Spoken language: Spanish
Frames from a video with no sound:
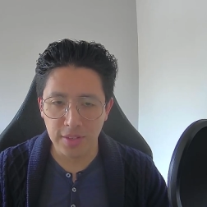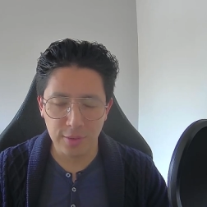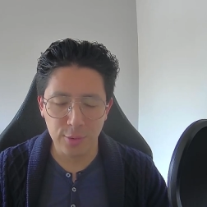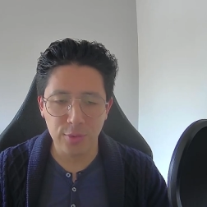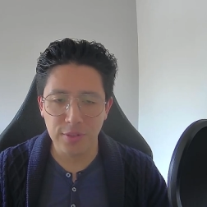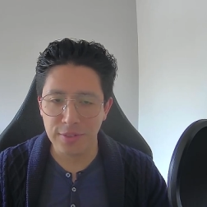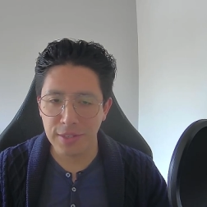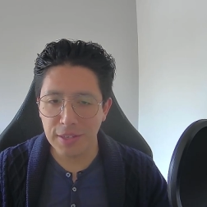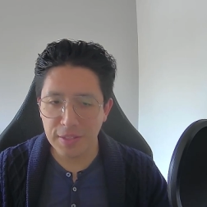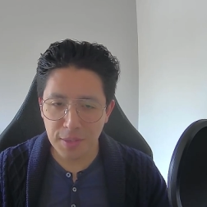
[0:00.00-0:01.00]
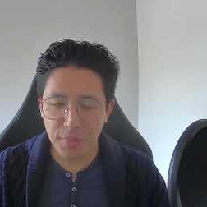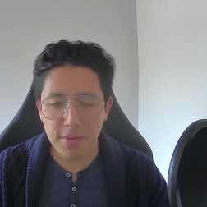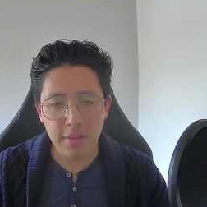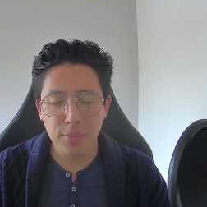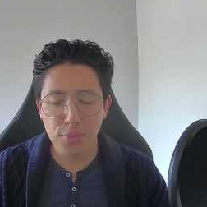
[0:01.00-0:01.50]
Entonces,
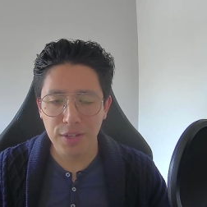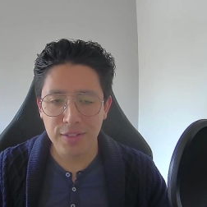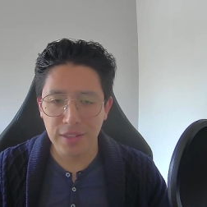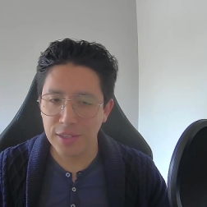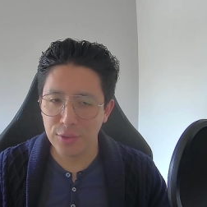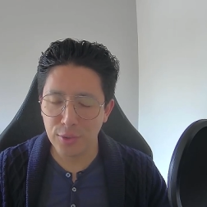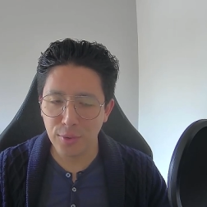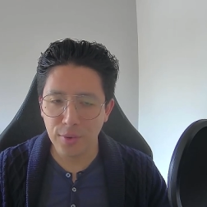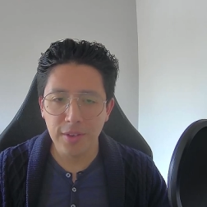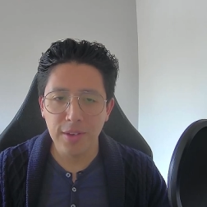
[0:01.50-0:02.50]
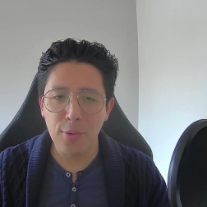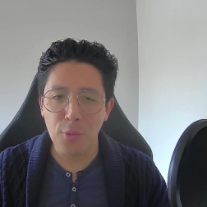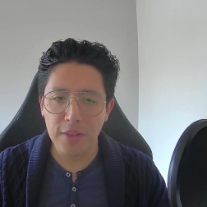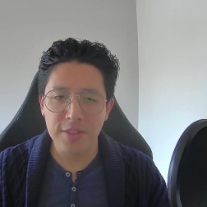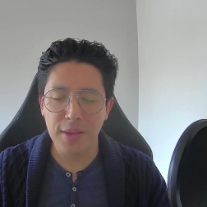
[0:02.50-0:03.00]
simplemente por ese hecho,
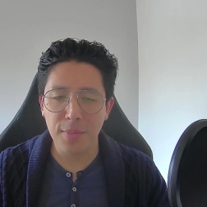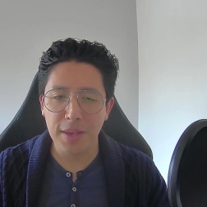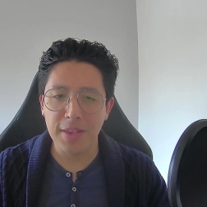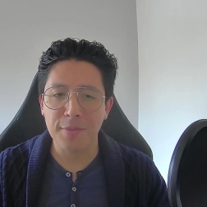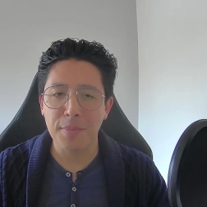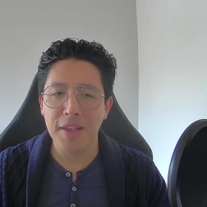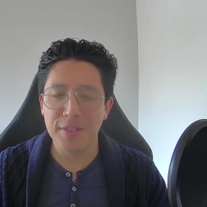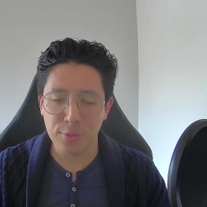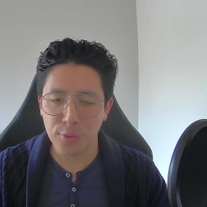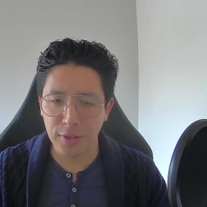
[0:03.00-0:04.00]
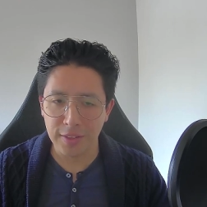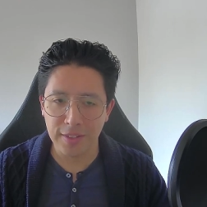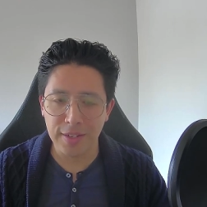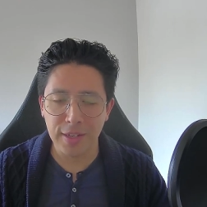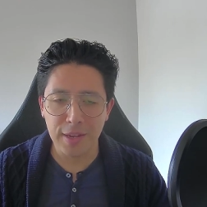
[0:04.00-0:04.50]
WhatsApp es más seguro que
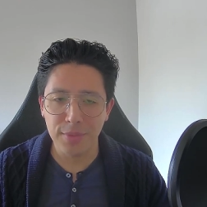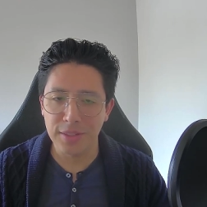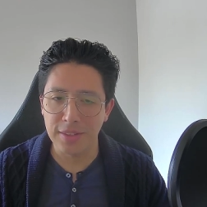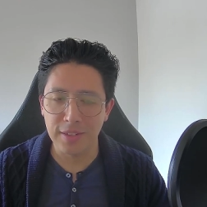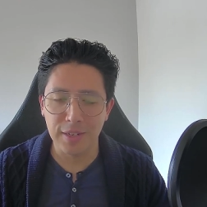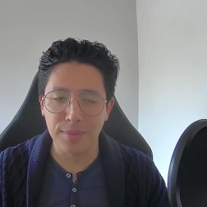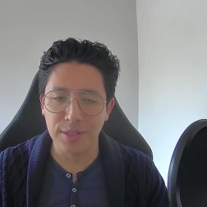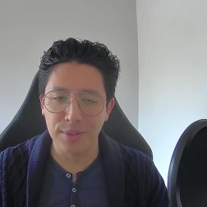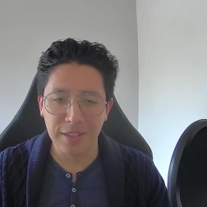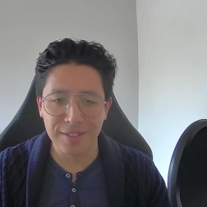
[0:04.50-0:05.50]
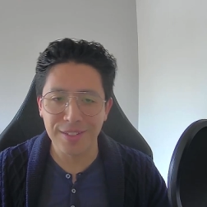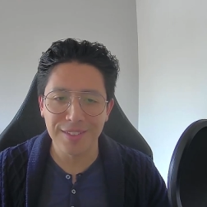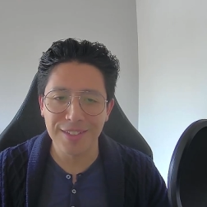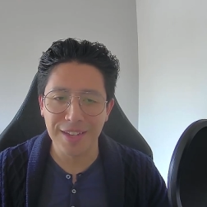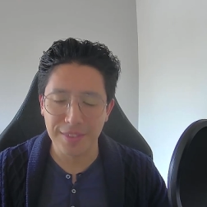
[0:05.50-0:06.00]
Telegram y Telegram debería ser
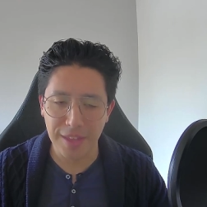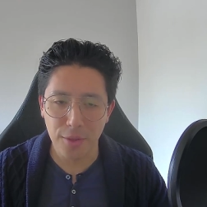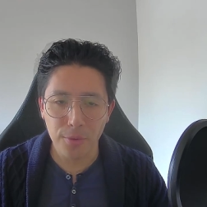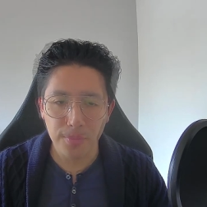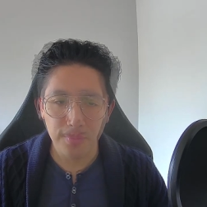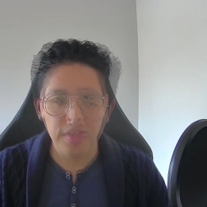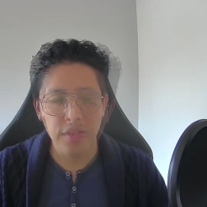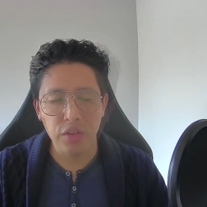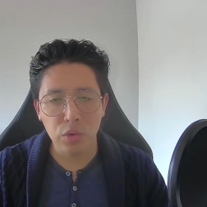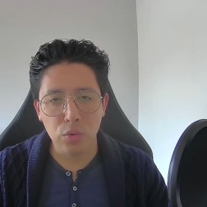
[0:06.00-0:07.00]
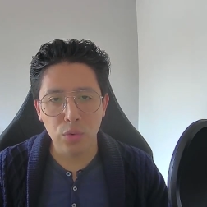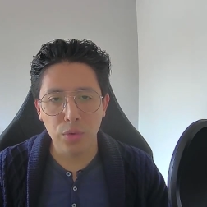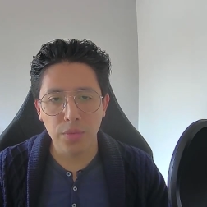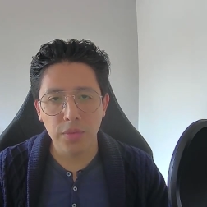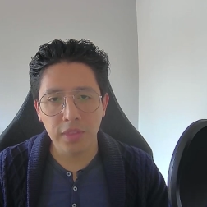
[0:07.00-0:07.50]
descartado.
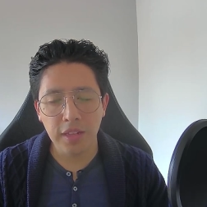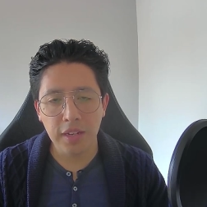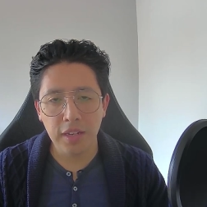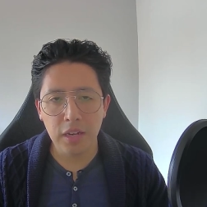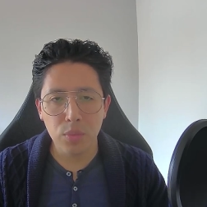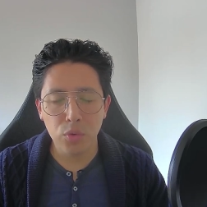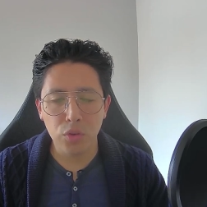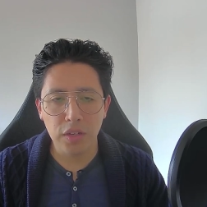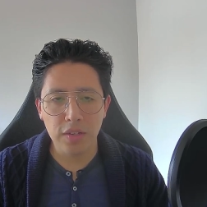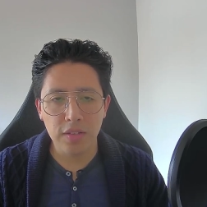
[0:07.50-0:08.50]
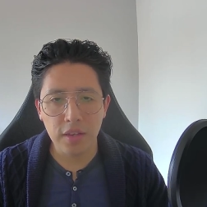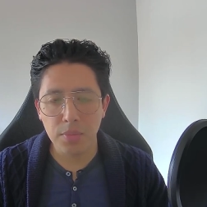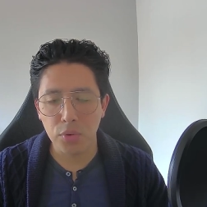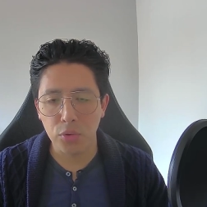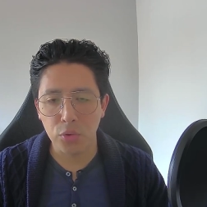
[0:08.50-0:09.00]
Segundo, Telegram utiliza el
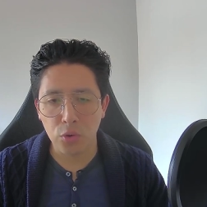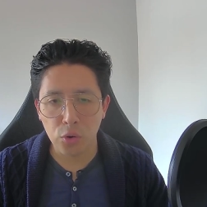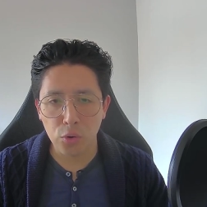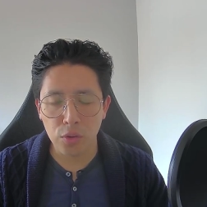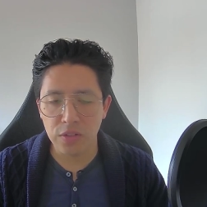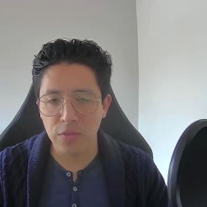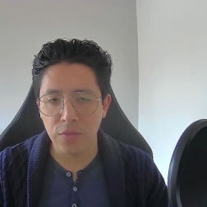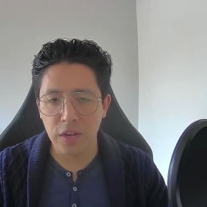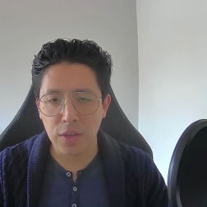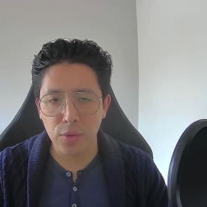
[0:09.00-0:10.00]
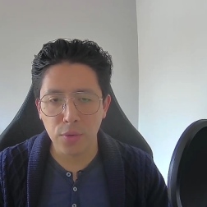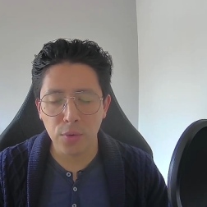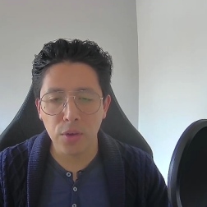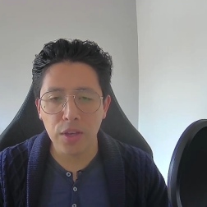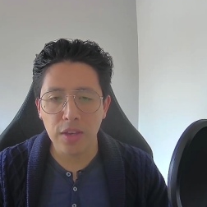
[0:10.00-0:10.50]
protocolo de cifrado
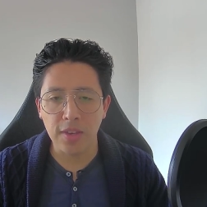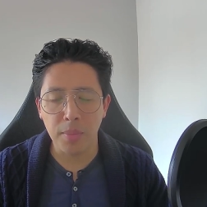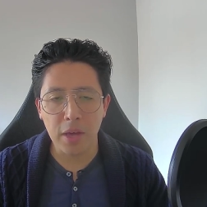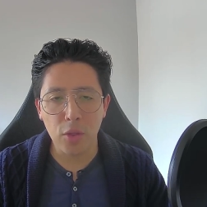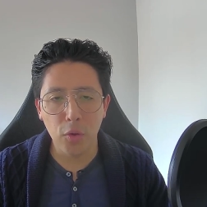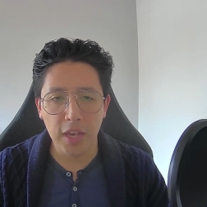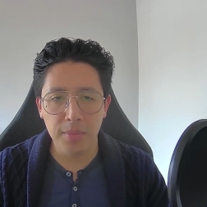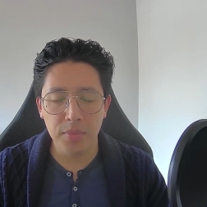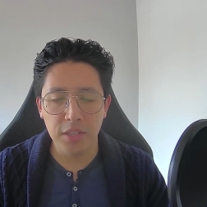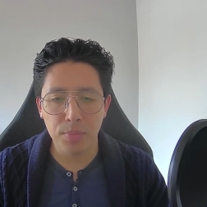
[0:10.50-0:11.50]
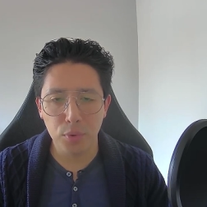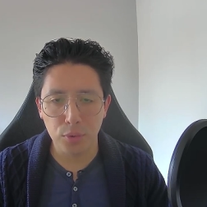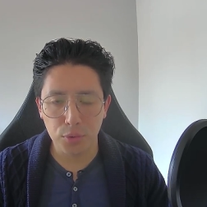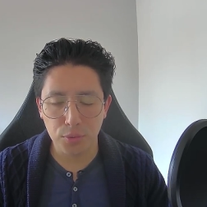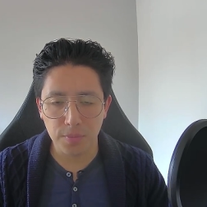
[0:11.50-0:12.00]
llamado
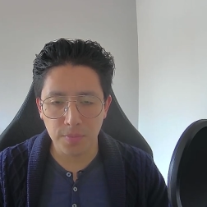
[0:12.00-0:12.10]
MT-Proto,